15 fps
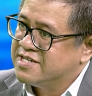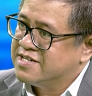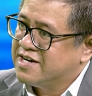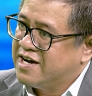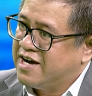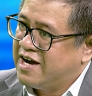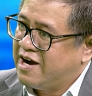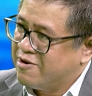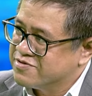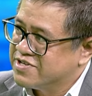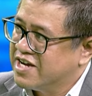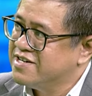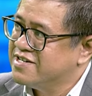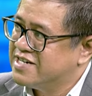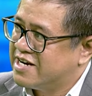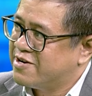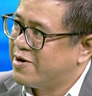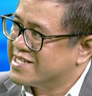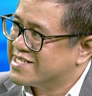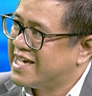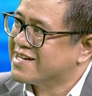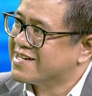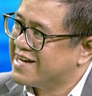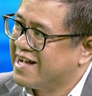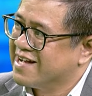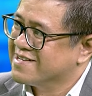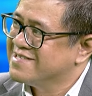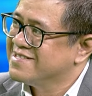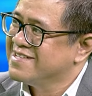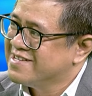à, hầu như là đoán chắc rằng
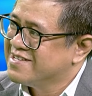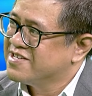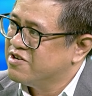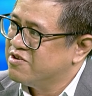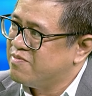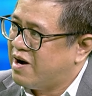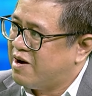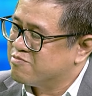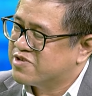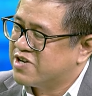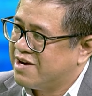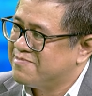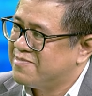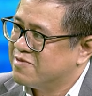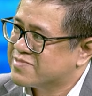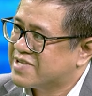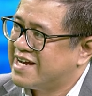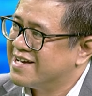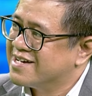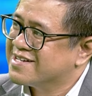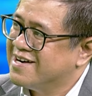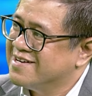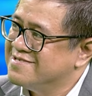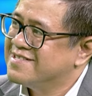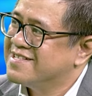nếu mà ông Trump ông tái đắc cử